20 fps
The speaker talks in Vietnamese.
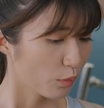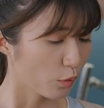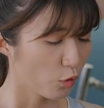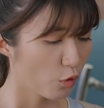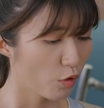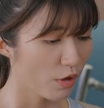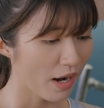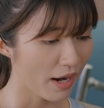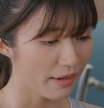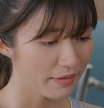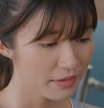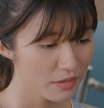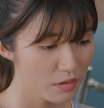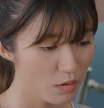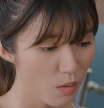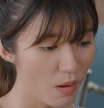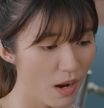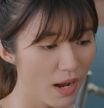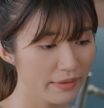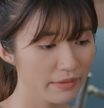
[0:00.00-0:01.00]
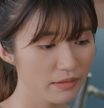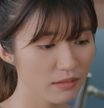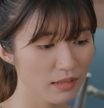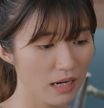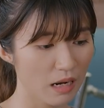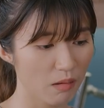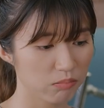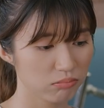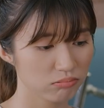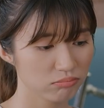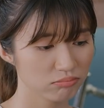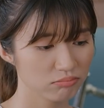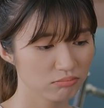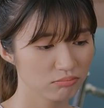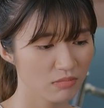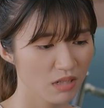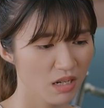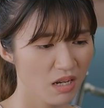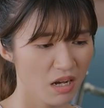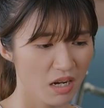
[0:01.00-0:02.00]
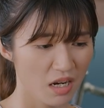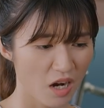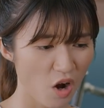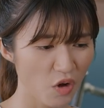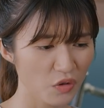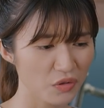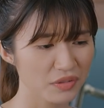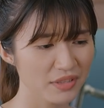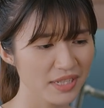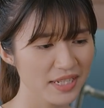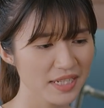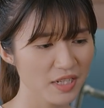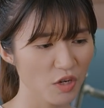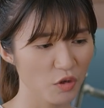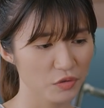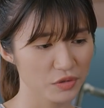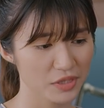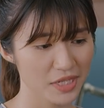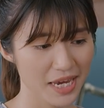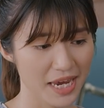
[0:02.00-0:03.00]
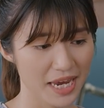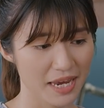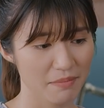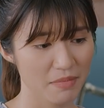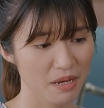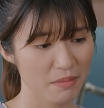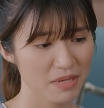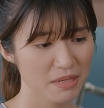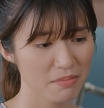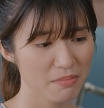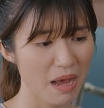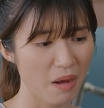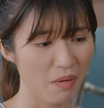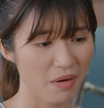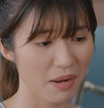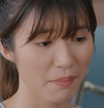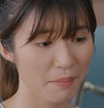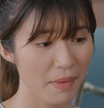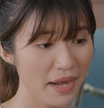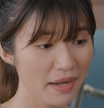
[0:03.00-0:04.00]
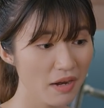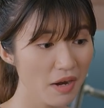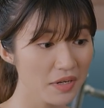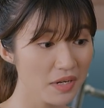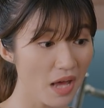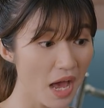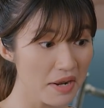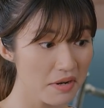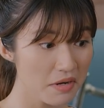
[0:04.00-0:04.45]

Một cô gái như hoa như ngọc Còn xinh còn trẻ mà bị bảo là mẹ đơn